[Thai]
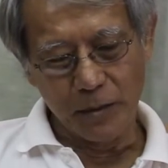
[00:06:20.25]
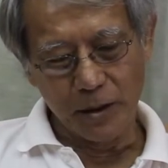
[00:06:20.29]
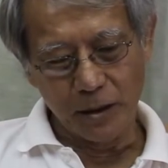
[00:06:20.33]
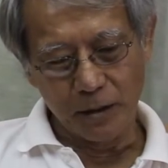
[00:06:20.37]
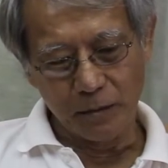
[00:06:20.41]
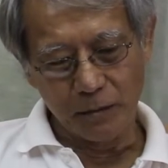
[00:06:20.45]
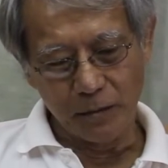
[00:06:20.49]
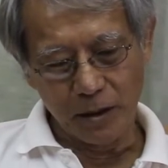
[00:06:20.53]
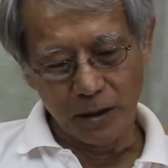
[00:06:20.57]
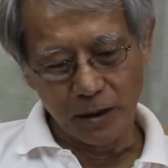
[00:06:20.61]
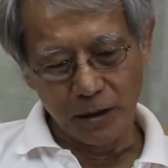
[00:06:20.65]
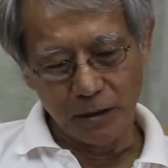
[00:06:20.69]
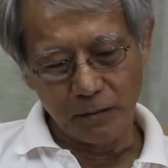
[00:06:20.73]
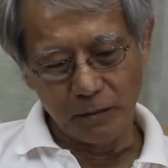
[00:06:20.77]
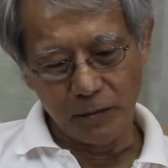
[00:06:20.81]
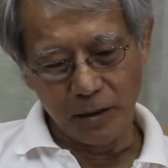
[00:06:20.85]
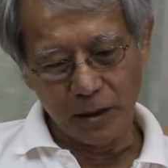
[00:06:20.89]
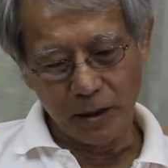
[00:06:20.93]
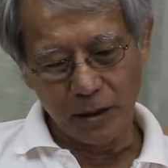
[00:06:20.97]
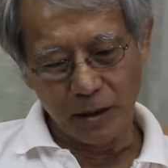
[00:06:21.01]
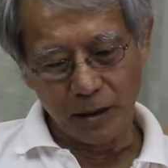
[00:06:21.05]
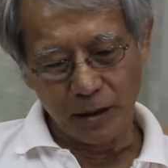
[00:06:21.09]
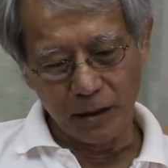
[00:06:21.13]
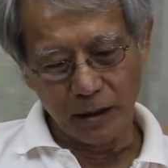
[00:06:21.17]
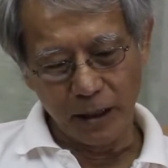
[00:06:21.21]
มีมีมี
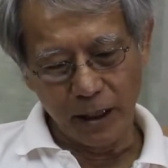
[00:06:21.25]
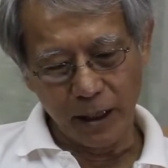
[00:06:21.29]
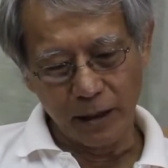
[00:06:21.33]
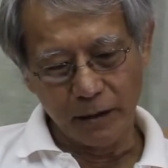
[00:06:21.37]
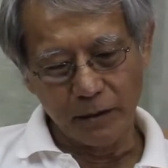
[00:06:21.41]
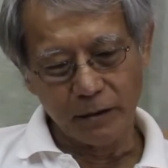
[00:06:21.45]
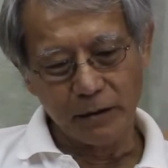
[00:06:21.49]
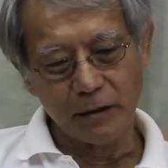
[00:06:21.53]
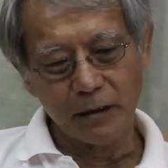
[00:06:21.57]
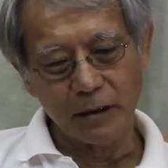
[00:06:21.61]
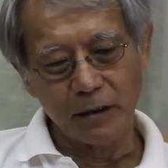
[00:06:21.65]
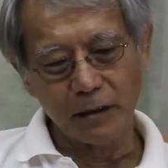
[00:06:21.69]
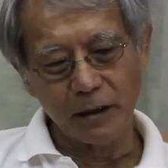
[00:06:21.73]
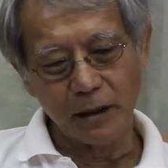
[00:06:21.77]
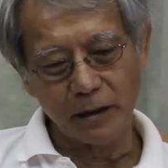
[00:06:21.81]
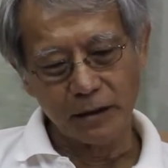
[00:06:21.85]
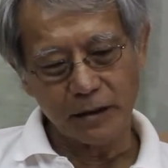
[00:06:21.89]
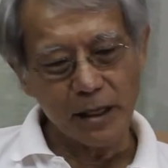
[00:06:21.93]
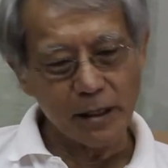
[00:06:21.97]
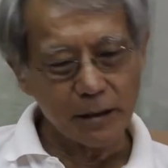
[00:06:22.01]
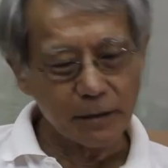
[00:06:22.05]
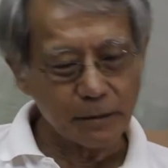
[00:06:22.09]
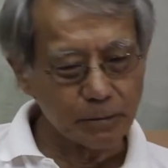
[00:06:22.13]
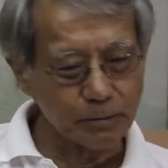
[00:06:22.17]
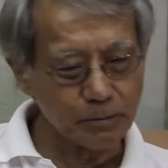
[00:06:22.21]
อีกหลายเรื่อง อย่าง
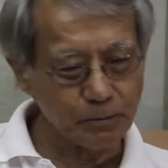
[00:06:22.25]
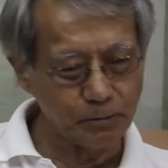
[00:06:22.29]
เช่น